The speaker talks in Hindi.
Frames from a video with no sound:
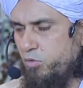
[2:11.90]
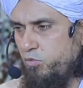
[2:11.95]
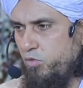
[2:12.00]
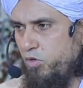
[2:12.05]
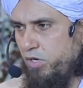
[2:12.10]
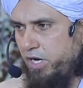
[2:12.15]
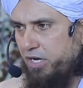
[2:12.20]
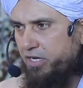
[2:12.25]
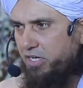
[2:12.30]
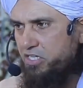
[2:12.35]
तो
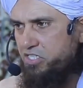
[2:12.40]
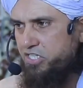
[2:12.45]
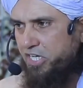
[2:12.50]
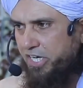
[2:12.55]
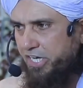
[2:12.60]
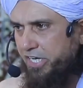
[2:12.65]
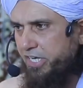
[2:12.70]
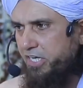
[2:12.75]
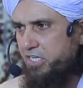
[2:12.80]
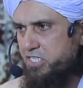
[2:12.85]
वो
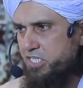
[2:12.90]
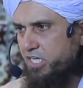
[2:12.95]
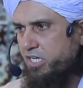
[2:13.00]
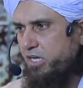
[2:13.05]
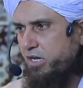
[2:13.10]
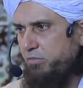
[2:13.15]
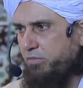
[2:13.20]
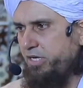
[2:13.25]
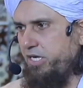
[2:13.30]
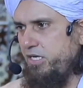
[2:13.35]
अंडरस्टैंडिंग के
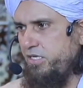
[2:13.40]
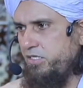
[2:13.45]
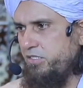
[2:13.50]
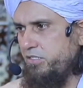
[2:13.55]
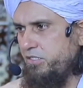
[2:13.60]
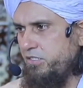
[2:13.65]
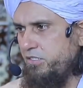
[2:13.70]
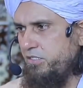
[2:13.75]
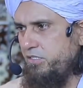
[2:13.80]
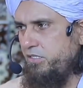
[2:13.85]
चक्कर में ना
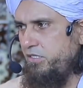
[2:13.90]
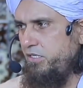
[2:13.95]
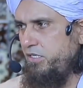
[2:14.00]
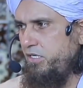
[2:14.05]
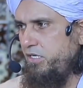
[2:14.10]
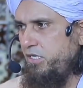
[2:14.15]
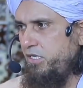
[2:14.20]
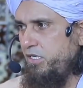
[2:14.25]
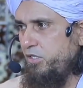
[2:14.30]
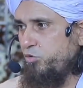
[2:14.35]

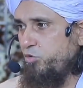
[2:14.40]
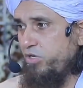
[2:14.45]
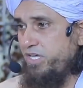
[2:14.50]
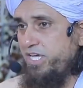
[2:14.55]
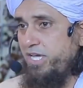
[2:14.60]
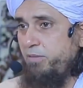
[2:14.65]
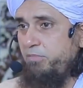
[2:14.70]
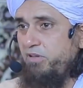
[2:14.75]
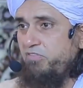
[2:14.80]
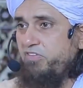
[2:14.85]
तो
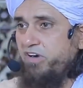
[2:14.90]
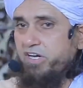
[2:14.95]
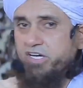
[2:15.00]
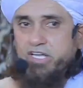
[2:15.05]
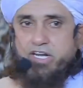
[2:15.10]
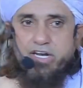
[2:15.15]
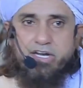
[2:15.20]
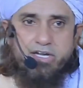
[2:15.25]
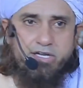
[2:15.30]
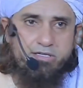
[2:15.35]
ये भी
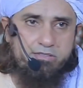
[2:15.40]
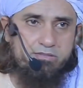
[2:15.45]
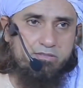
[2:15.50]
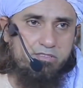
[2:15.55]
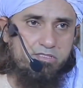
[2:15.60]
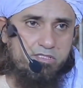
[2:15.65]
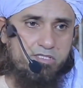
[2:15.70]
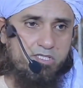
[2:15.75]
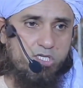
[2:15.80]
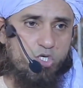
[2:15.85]
फंटर हैं
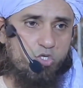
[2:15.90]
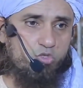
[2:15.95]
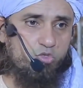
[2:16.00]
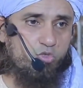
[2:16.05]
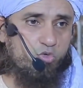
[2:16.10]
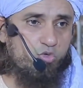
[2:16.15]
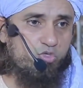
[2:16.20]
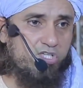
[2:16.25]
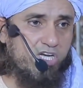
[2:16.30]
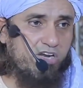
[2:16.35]

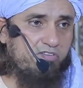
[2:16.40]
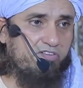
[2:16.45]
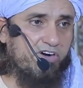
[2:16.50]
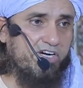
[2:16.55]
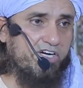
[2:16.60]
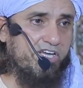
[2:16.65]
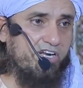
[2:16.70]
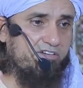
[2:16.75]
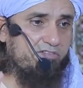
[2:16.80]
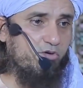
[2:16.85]
दूसरे
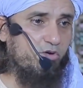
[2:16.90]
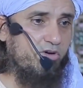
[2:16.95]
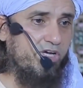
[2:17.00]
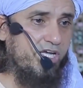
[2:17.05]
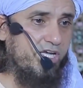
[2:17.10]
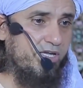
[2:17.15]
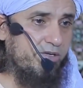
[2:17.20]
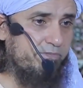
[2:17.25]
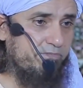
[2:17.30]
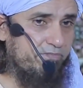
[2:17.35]
फंटर वो
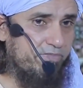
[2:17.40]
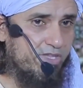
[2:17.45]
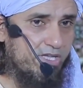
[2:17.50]
हैं